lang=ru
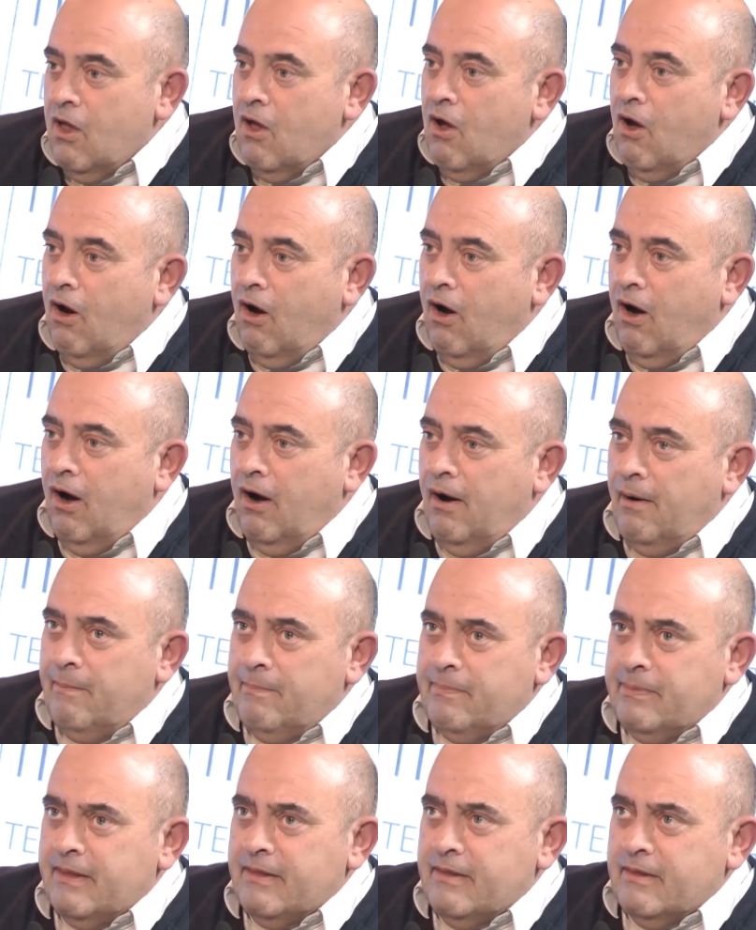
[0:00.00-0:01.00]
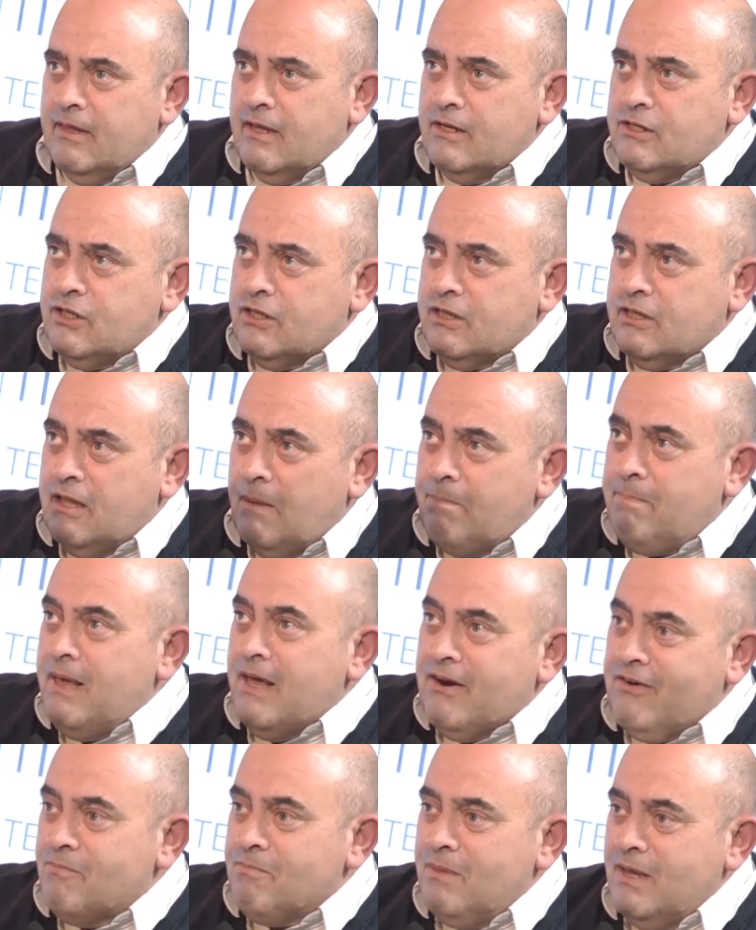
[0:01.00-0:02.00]
А, значит, на
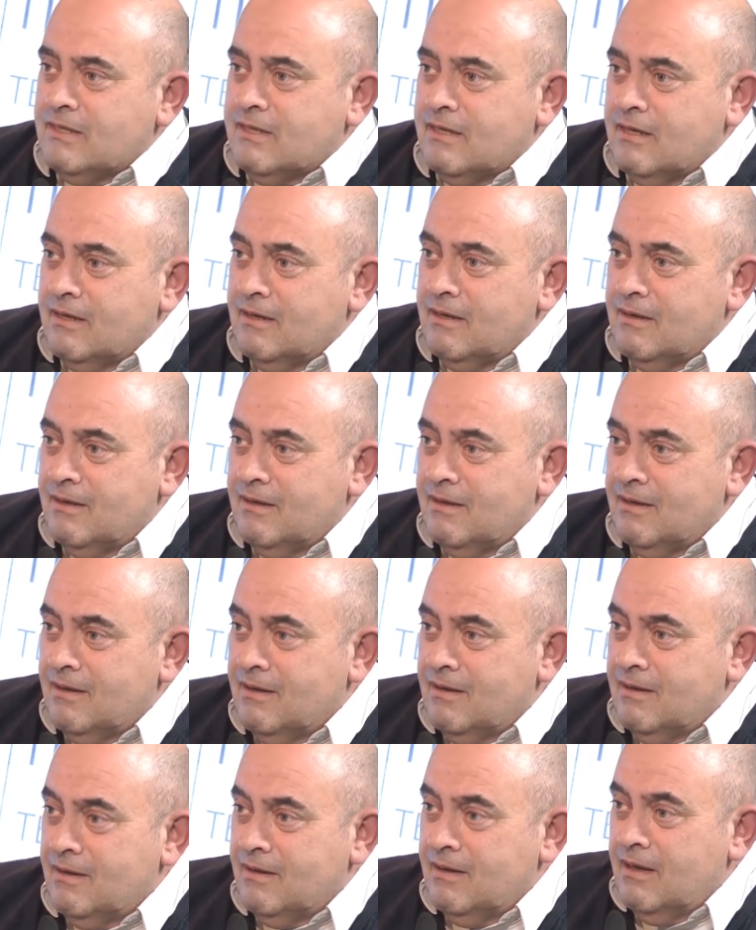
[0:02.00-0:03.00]
первом Харидимных месте... просто нас